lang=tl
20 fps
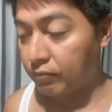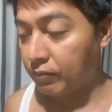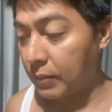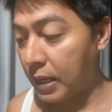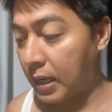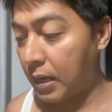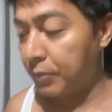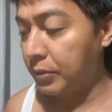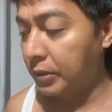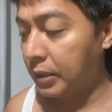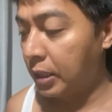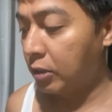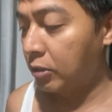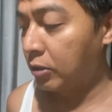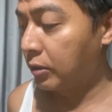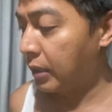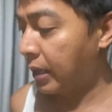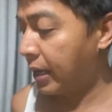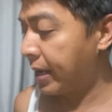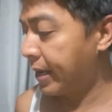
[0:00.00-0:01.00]
alam niyo na
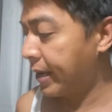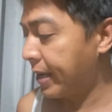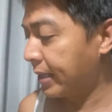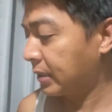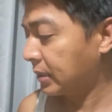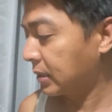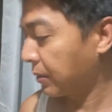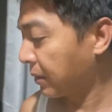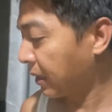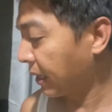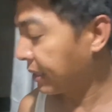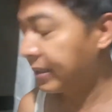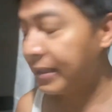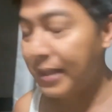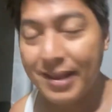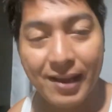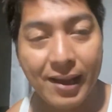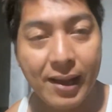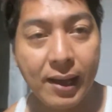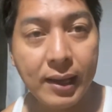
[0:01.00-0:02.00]
yun. And sa mga hindi
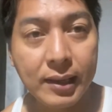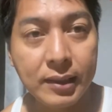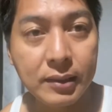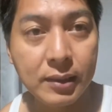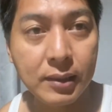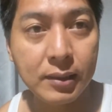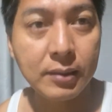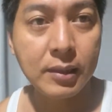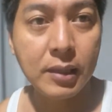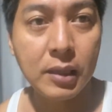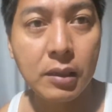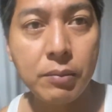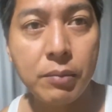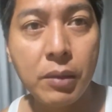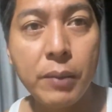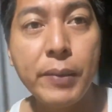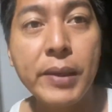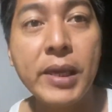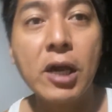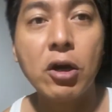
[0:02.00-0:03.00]
nakakaintindi,
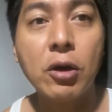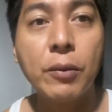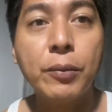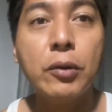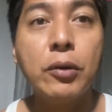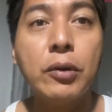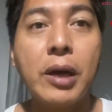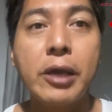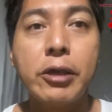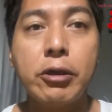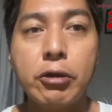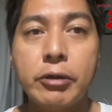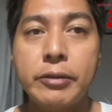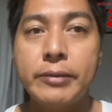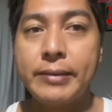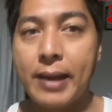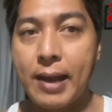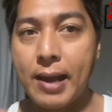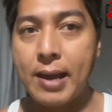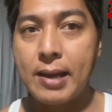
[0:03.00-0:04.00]
bibigyan ko po kayo
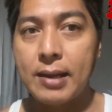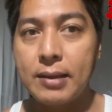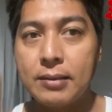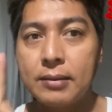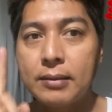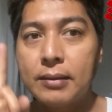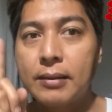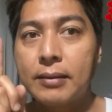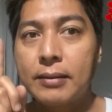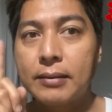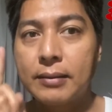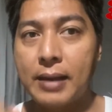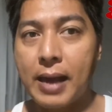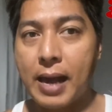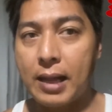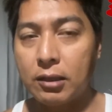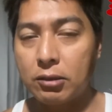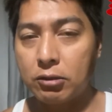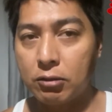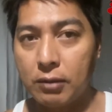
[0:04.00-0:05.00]
ng
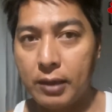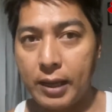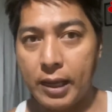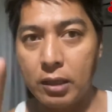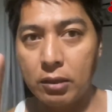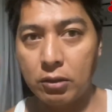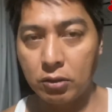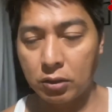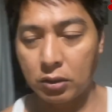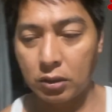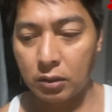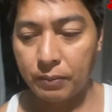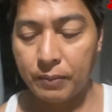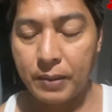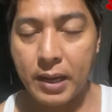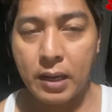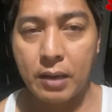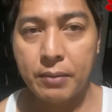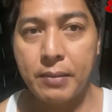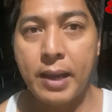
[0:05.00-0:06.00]
calculator
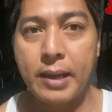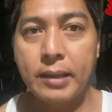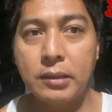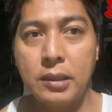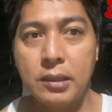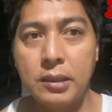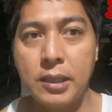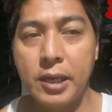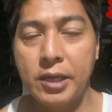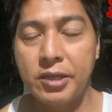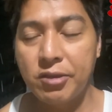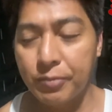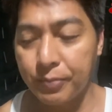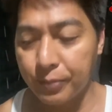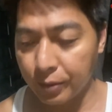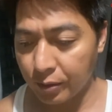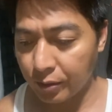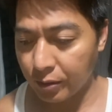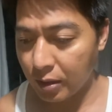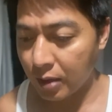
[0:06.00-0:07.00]
para maintindihan nyo
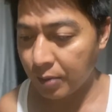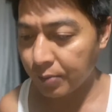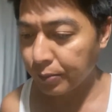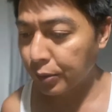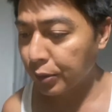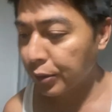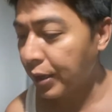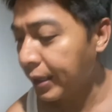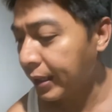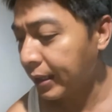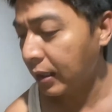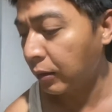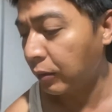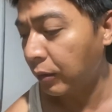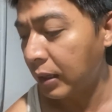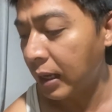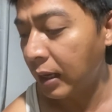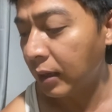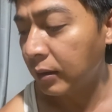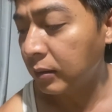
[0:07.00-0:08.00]
po ang buhay ng
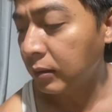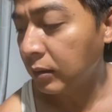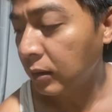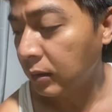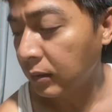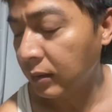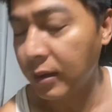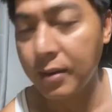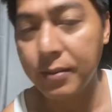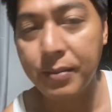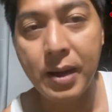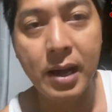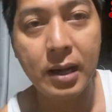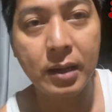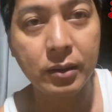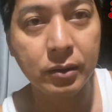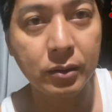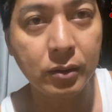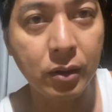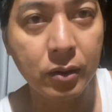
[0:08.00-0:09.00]
walang
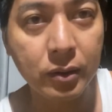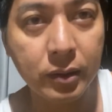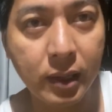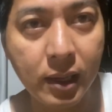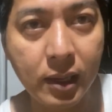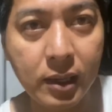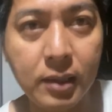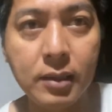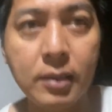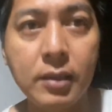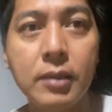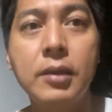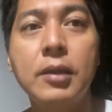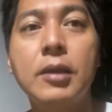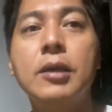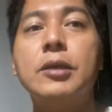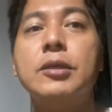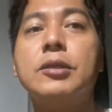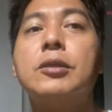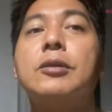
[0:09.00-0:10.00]
trabaho. Okay?
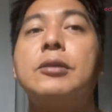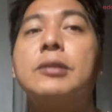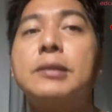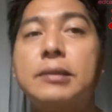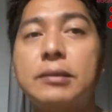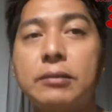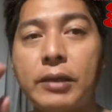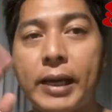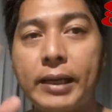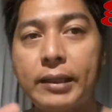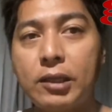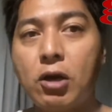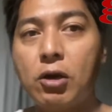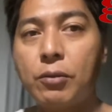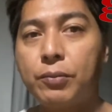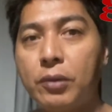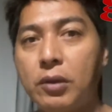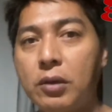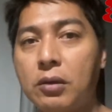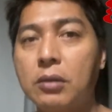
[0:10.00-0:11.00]
So right now
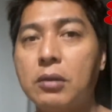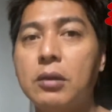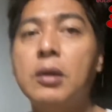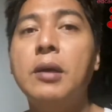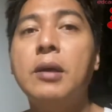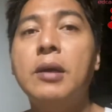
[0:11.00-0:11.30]
po,